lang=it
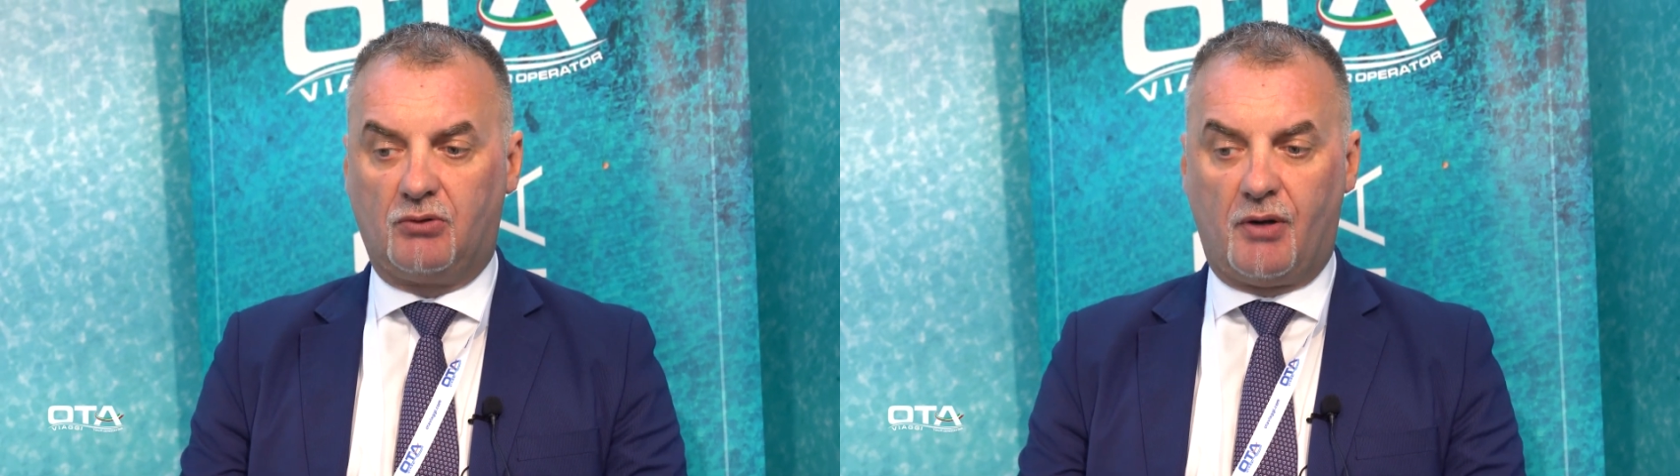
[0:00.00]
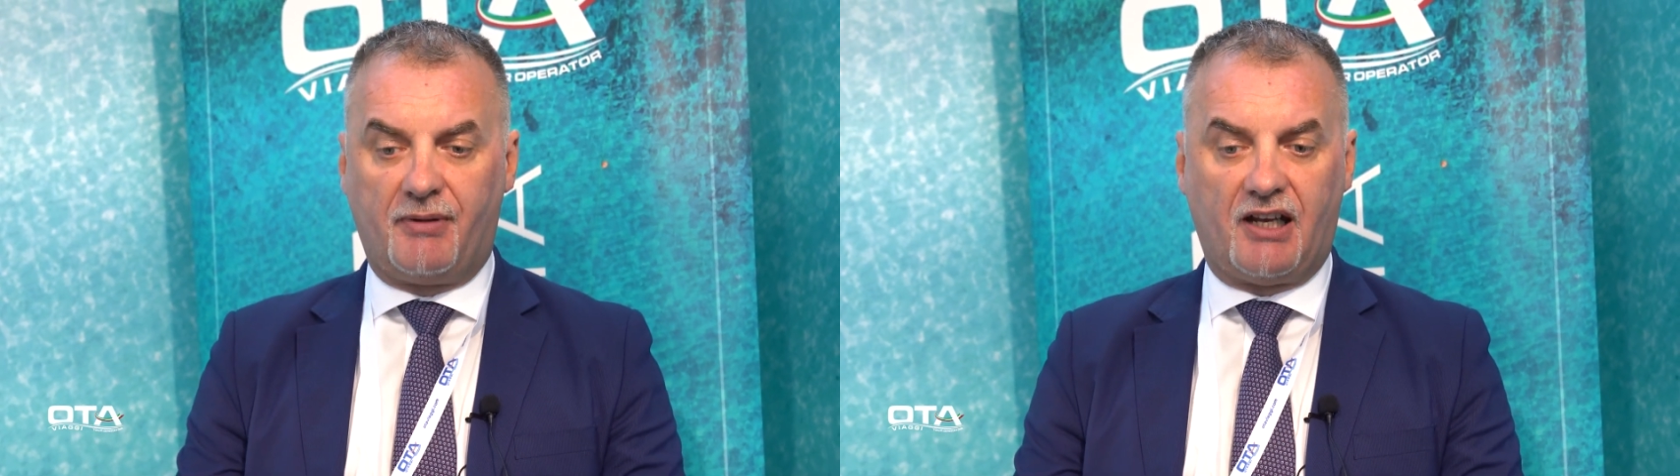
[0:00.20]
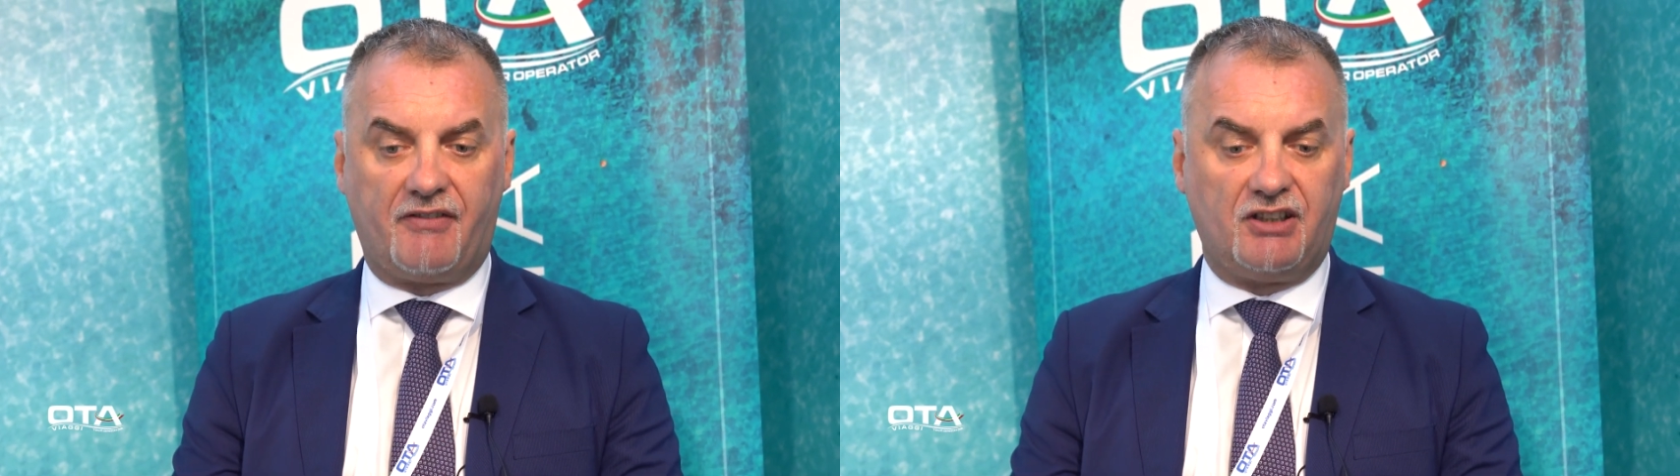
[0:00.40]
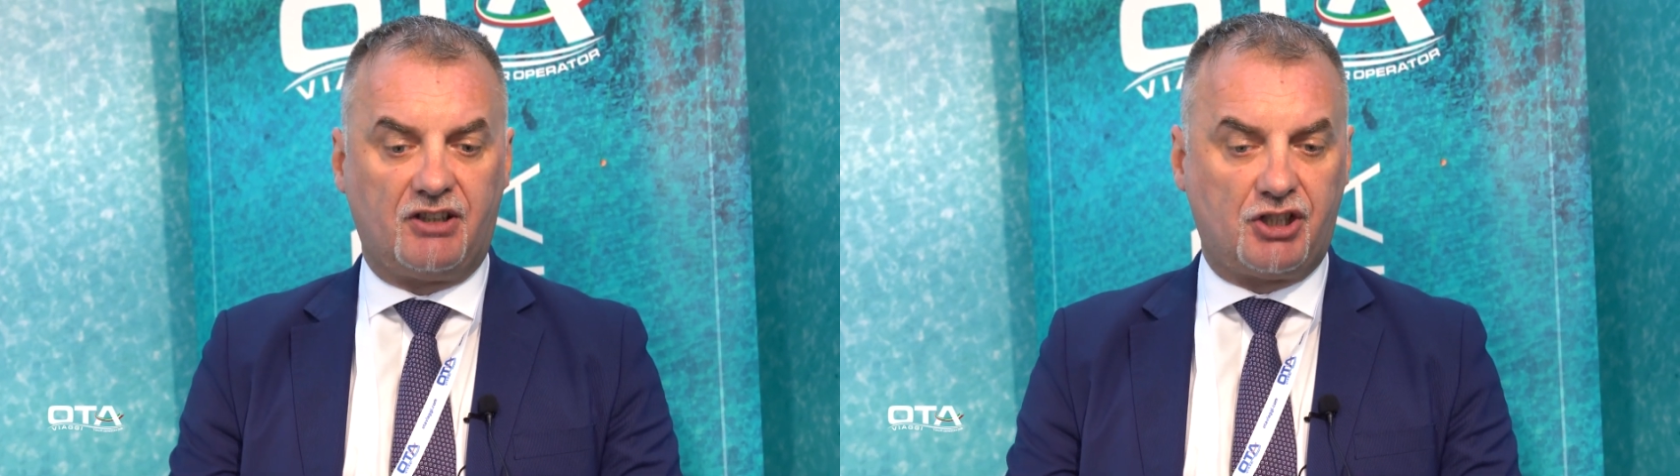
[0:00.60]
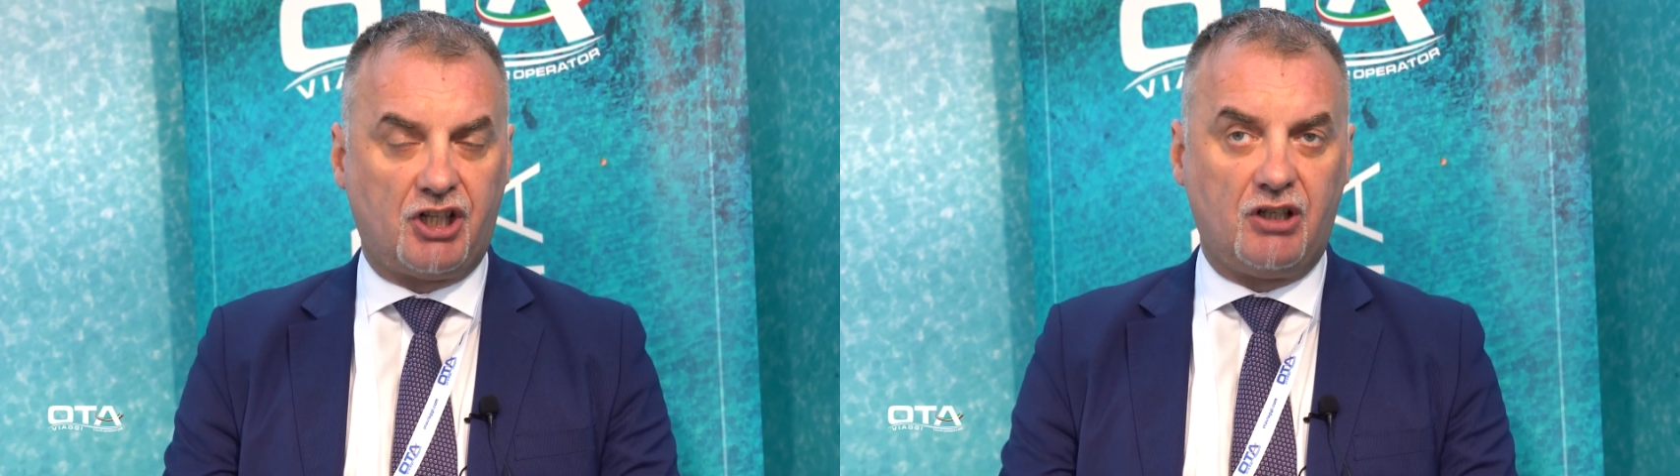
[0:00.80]

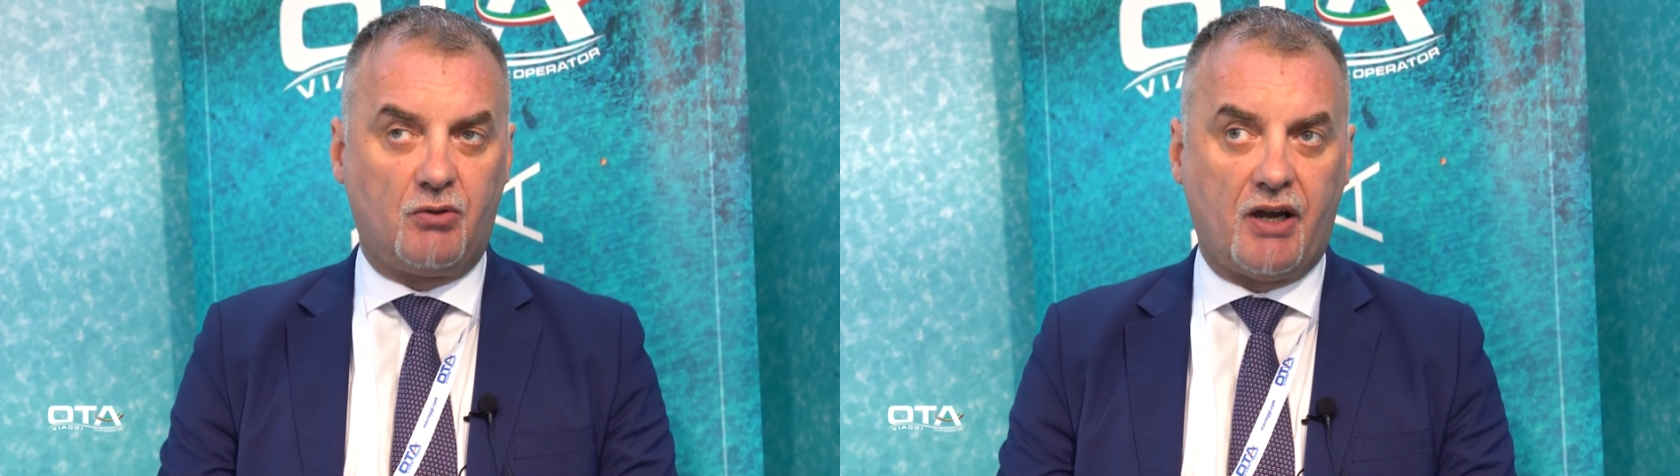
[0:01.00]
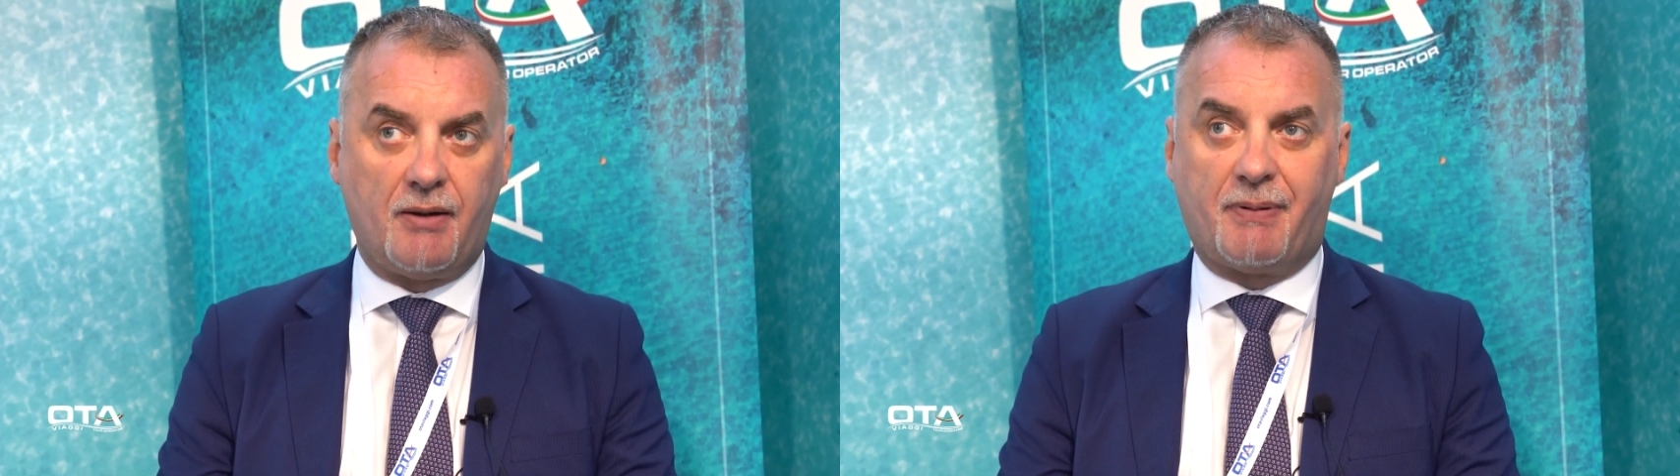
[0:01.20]
2025,